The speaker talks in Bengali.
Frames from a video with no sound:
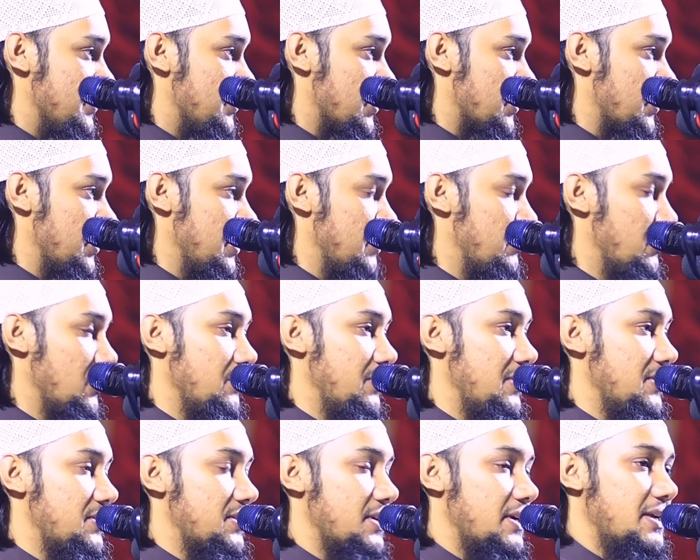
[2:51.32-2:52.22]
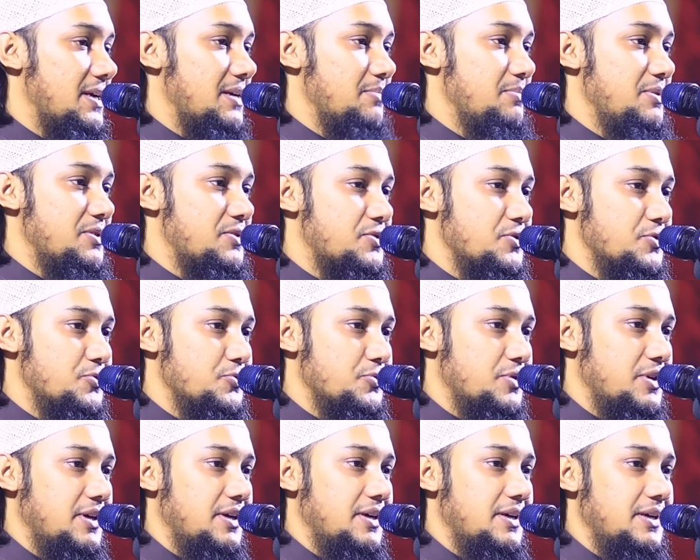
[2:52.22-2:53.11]
যখনই বলবেন সারা বিশ্ব
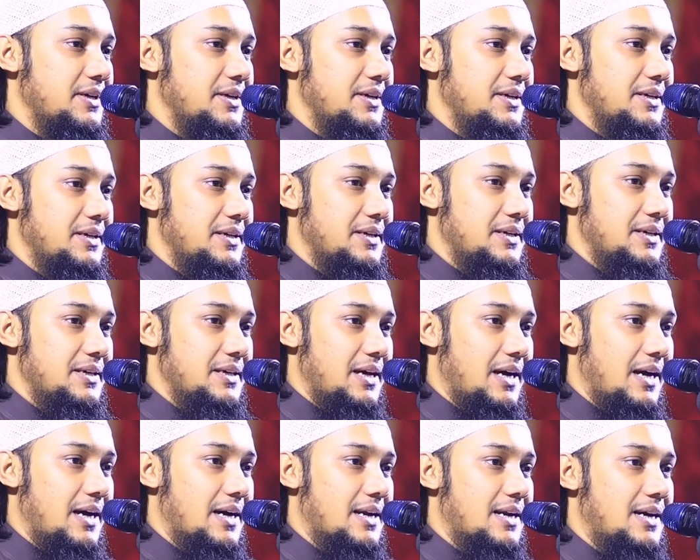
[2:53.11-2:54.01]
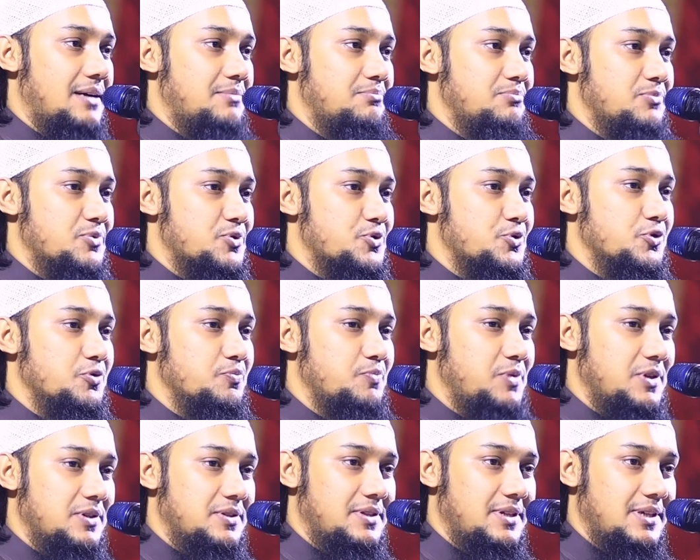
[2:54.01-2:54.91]
জুড়ে হারাম
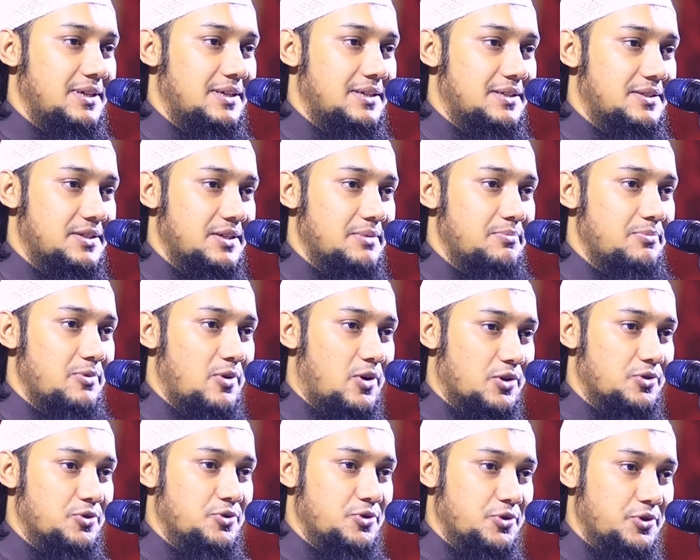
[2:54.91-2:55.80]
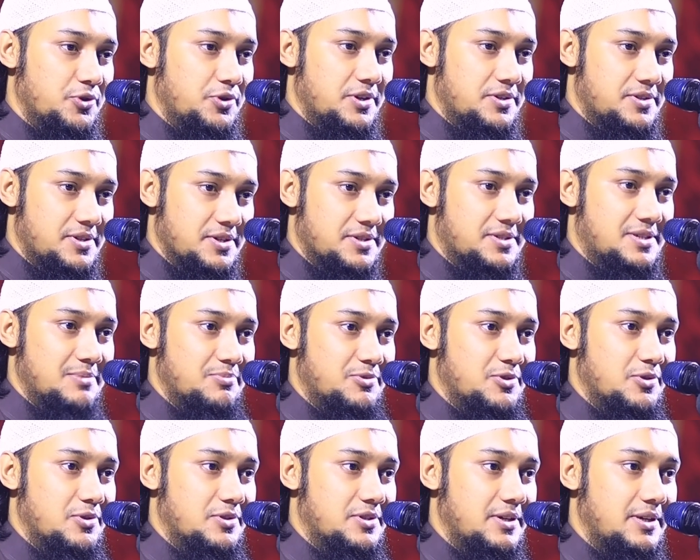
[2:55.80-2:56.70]
সুদভিত্তিক যে অর্থনৈতিক সিস্টেম
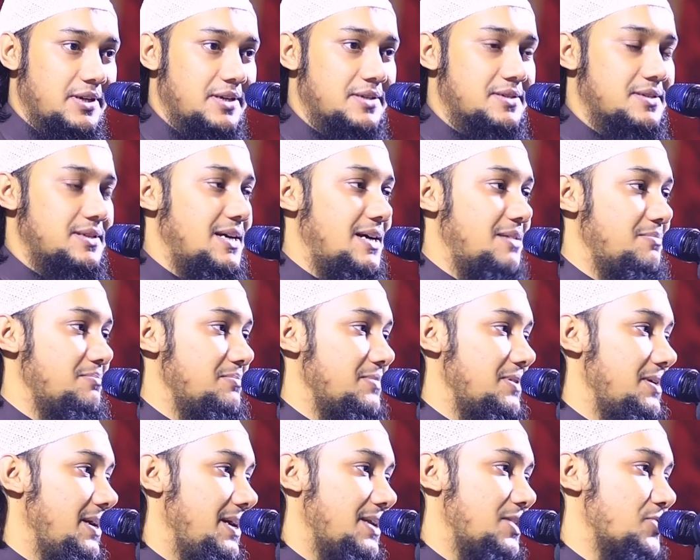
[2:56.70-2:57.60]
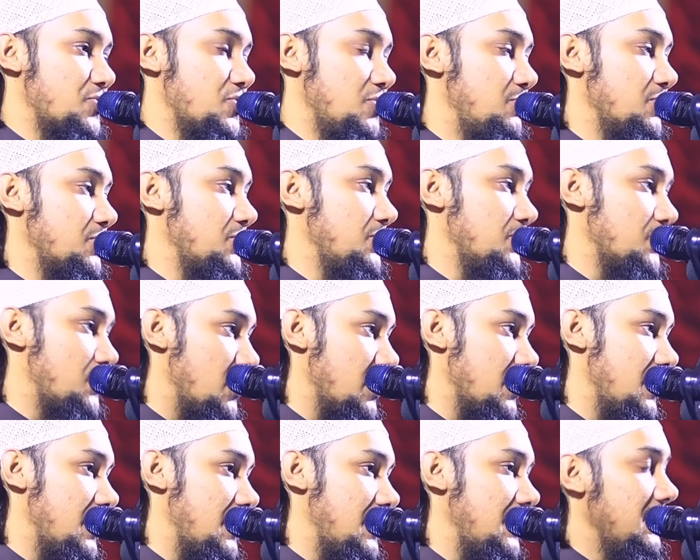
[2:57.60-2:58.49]
চলছে ইসলাম এটা সমর্থন
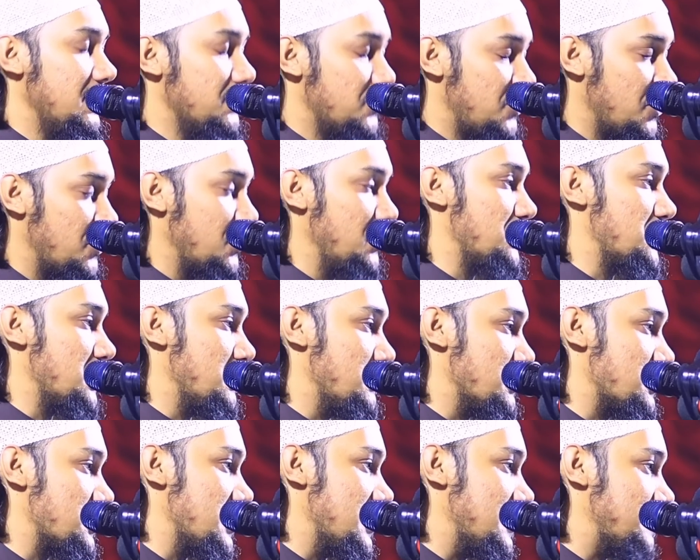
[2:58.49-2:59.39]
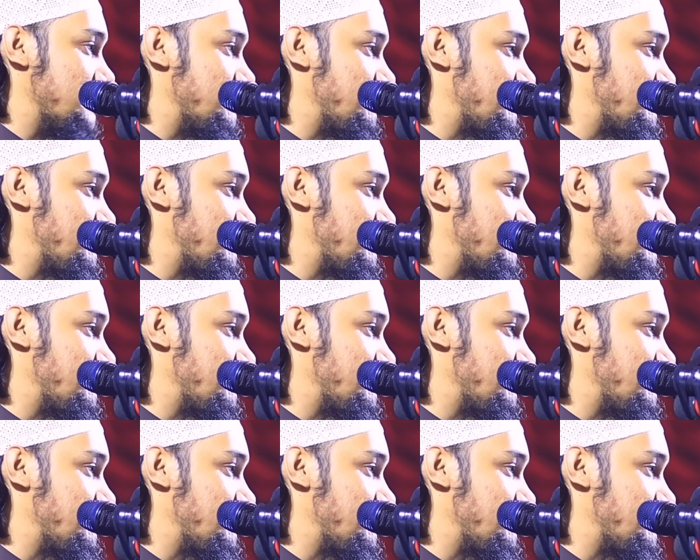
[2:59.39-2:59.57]
করে না তখনই সমস্যা